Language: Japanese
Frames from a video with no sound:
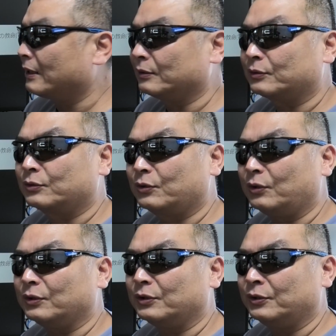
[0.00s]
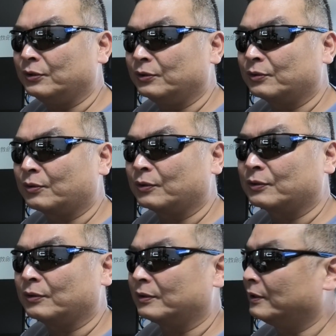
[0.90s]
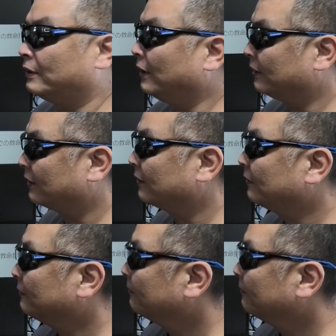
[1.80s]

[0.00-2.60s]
あるということです